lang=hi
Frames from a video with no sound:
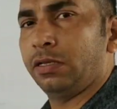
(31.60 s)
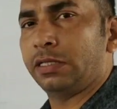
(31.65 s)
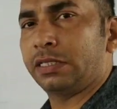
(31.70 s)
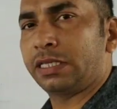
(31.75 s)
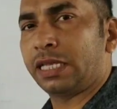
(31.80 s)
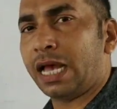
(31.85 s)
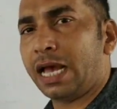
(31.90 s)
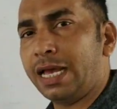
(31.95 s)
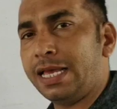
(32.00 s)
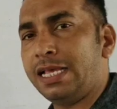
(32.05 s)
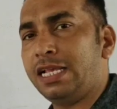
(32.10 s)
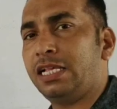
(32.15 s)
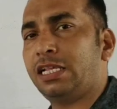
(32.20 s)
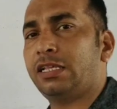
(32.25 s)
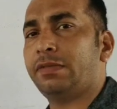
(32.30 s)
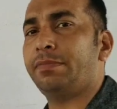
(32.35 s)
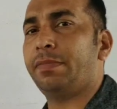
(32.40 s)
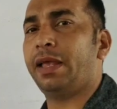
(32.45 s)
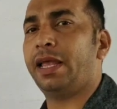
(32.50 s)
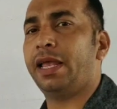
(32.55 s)

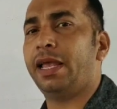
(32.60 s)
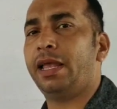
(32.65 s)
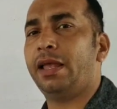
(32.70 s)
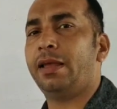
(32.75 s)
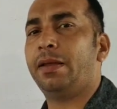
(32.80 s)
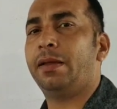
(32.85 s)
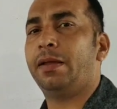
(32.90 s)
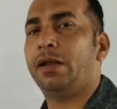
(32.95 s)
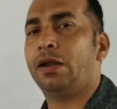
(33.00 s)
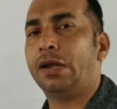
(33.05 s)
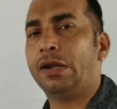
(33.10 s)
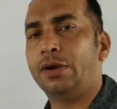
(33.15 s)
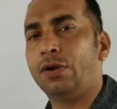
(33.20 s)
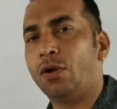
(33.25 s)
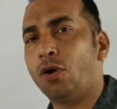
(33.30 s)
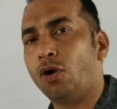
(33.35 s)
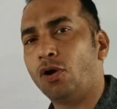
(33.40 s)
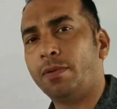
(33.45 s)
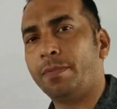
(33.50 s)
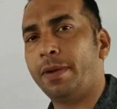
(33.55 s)
साइंस में
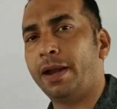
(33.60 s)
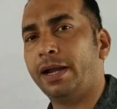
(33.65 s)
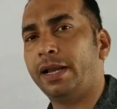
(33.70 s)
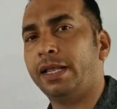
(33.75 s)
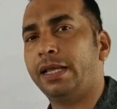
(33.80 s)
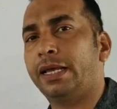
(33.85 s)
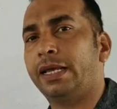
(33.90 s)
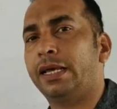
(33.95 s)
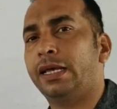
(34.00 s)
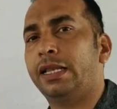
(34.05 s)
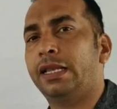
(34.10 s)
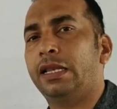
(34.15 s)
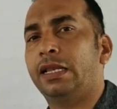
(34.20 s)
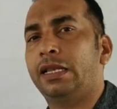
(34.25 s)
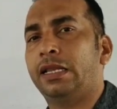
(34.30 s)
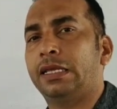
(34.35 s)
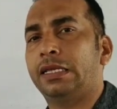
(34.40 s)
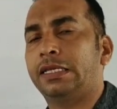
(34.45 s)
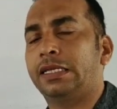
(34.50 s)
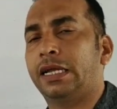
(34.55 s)
नॉन
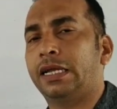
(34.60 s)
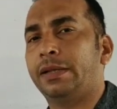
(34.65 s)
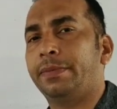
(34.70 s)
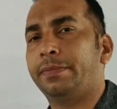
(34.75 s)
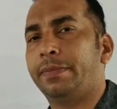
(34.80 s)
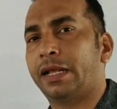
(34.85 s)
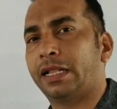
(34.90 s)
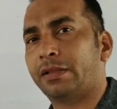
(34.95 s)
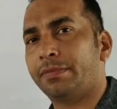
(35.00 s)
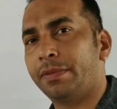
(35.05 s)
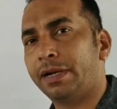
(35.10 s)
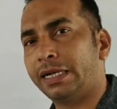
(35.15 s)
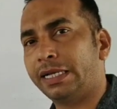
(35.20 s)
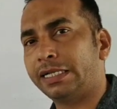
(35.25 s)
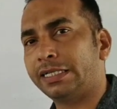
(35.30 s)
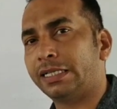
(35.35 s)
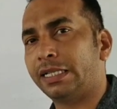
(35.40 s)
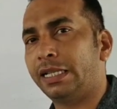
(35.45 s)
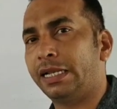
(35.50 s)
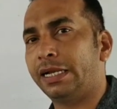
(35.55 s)
मेडिकल यानी
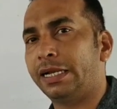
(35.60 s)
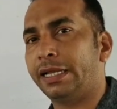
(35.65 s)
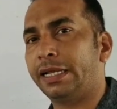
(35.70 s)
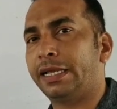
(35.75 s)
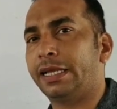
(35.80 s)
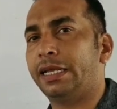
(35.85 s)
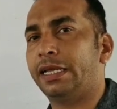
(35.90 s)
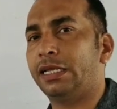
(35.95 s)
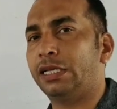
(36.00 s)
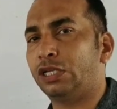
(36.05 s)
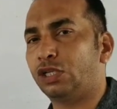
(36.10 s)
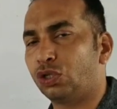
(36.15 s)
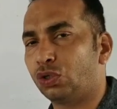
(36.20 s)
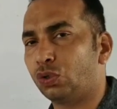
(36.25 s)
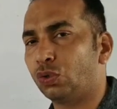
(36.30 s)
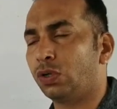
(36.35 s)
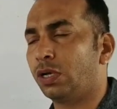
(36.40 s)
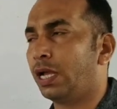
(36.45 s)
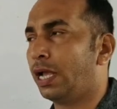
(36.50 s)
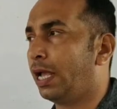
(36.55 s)
मैथमेटिक्स लेने के
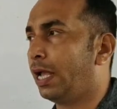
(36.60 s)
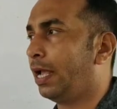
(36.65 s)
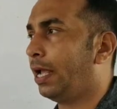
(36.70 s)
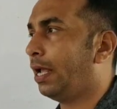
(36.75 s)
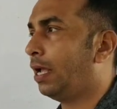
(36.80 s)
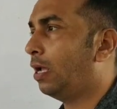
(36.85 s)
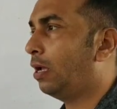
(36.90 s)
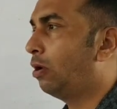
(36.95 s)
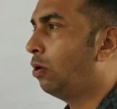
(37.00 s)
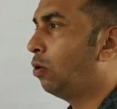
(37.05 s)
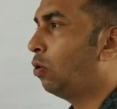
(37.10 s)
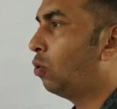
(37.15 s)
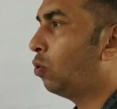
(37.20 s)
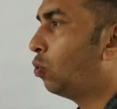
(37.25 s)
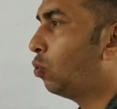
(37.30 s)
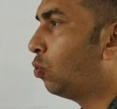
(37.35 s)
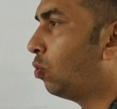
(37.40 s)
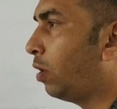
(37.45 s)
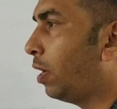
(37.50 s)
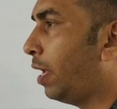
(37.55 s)
इच्छुक हैं
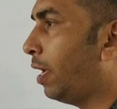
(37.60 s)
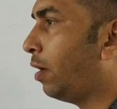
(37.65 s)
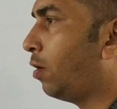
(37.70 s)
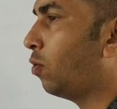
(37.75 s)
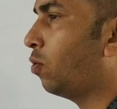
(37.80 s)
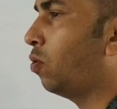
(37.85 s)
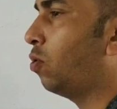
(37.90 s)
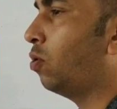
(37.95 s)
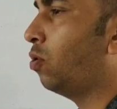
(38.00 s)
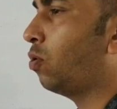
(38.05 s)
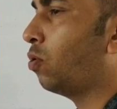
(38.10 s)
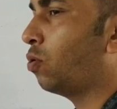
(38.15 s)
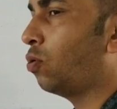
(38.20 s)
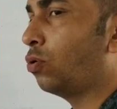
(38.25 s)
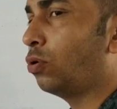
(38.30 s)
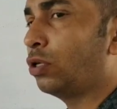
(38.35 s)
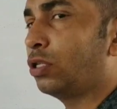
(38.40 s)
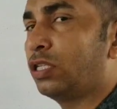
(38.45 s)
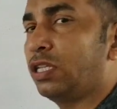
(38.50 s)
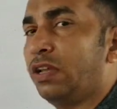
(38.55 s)
उन्हें कौन
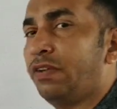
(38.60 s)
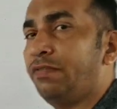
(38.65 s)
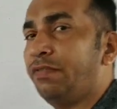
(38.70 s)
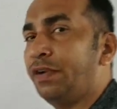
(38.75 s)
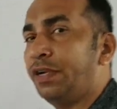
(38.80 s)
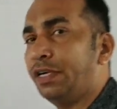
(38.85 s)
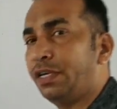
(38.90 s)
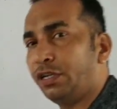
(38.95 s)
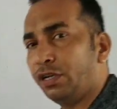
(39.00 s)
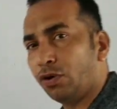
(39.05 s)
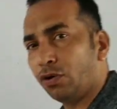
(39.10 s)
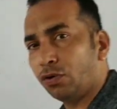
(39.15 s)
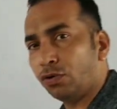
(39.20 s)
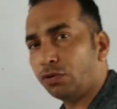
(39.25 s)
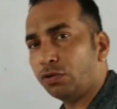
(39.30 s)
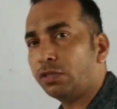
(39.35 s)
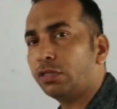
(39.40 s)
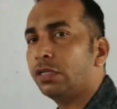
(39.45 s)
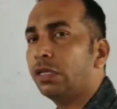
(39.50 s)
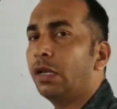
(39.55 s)
कौन से
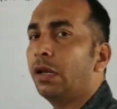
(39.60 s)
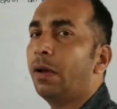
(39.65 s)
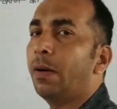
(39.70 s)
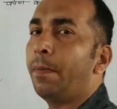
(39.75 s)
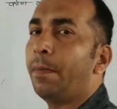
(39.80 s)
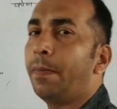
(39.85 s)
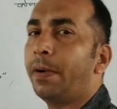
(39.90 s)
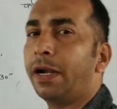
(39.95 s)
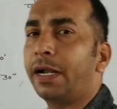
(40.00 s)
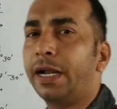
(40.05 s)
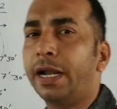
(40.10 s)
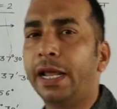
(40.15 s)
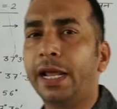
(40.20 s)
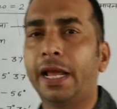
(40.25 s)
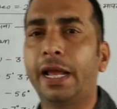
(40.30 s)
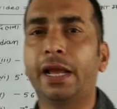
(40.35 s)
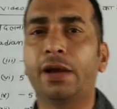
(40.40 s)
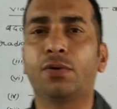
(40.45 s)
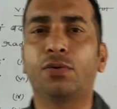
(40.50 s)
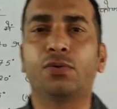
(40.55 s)
वीडियोस पढ़ने
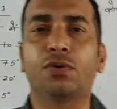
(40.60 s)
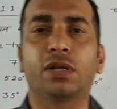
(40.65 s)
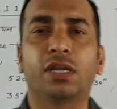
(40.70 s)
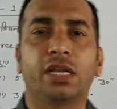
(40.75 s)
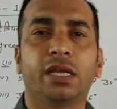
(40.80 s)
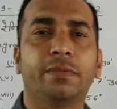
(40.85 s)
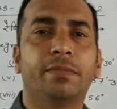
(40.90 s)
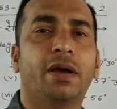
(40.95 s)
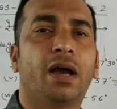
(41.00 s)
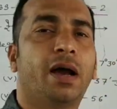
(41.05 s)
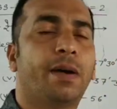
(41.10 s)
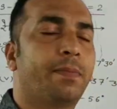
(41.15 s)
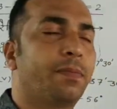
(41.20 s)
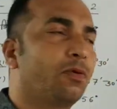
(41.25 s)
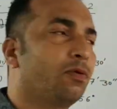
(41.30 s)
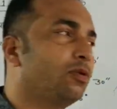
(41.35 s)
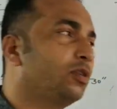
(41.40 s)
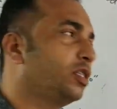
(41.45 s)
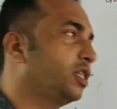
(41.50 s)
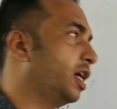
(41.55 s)
हैं उनकी मैं
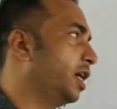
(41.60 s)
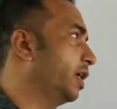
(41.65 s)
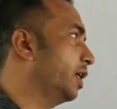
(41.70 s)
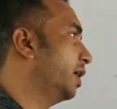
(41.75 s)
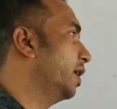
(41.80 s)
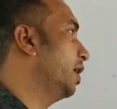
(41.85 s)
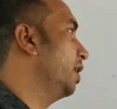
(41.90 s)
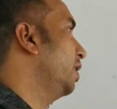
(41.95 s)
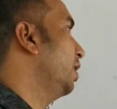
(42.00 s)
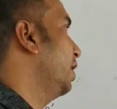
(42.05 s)
आपको जानकारी